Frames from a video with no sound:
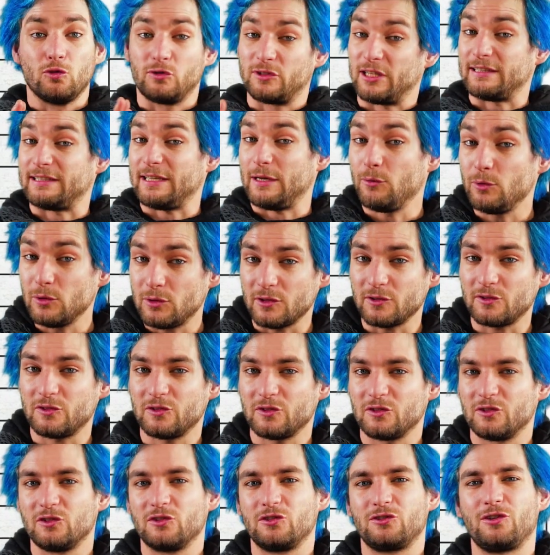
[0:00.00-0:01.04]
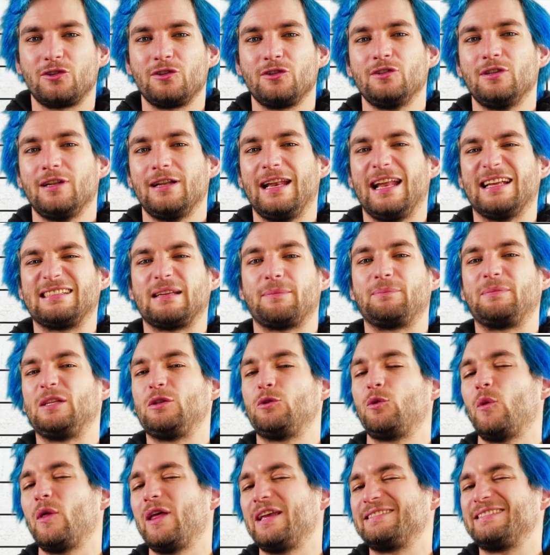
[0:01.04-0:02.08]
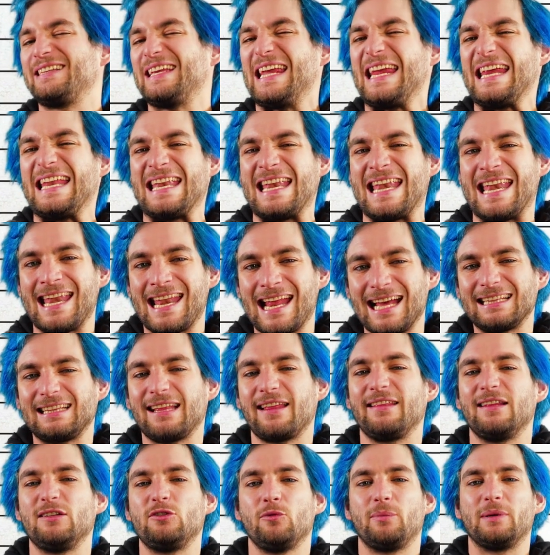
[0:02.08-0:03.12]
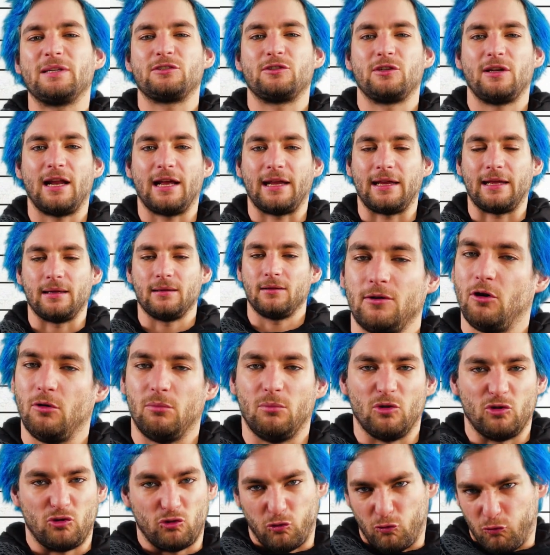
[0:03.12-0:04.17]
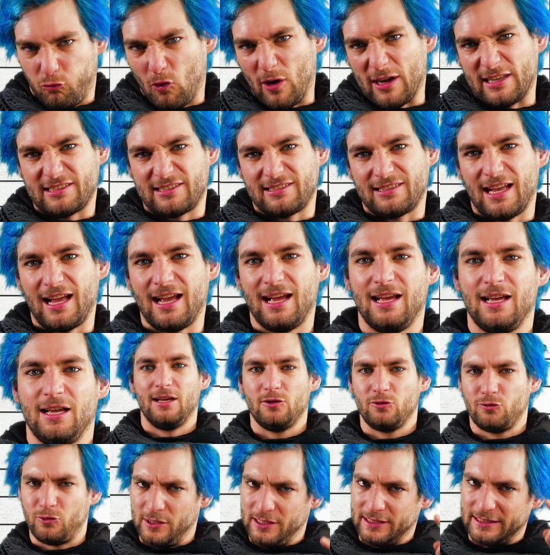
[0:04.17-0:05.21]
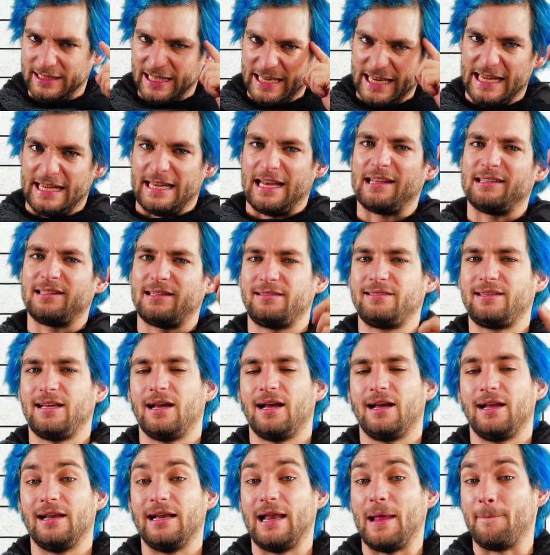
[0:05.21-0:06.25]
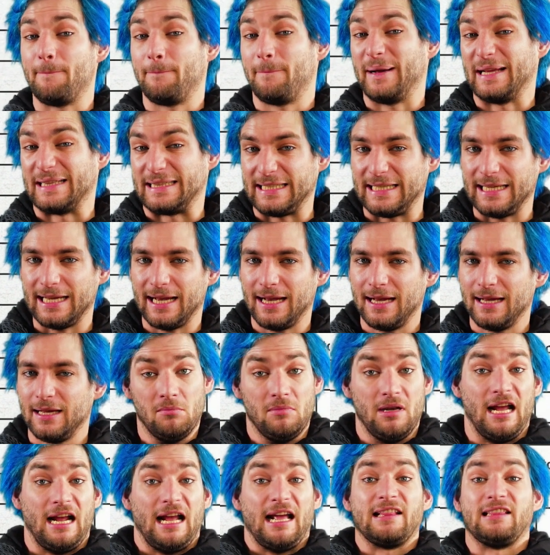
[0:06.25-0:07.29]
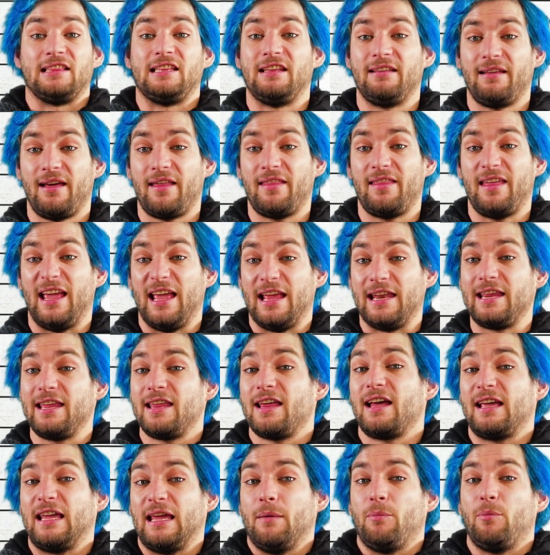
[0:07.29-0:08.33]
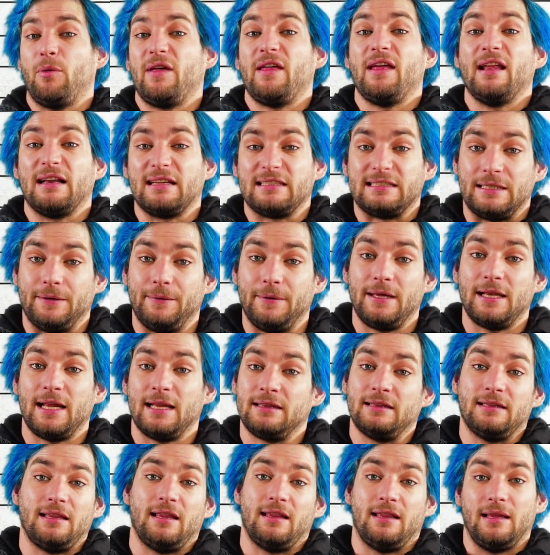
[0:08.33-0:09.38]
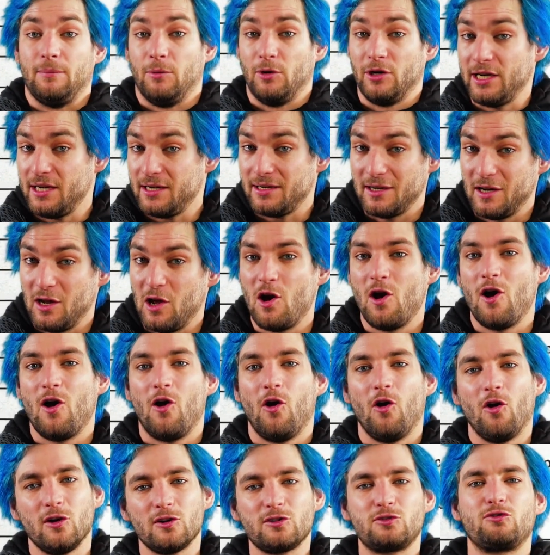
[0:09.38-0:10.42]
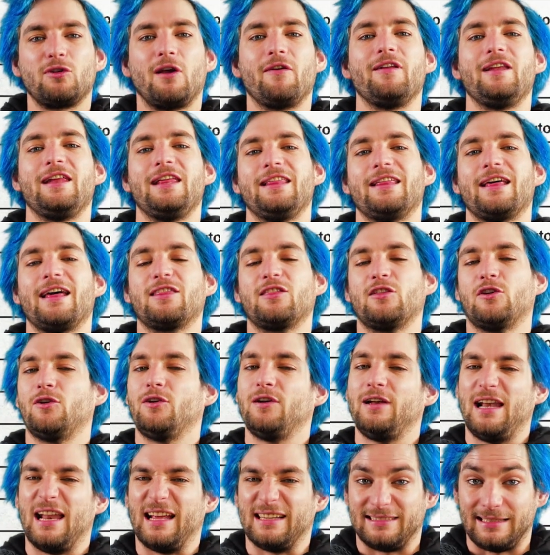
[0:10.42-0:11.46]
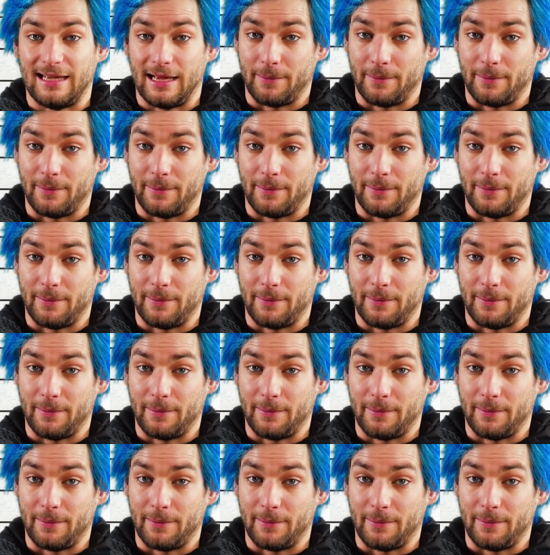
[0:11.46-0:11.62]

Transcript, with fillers: Tus atributos son las aptitudes innatas de tu personaje, como su fuerza, su inteligencia, la empatía, la cantidad de heridas que puede recibir antes de morir o su habilidad con las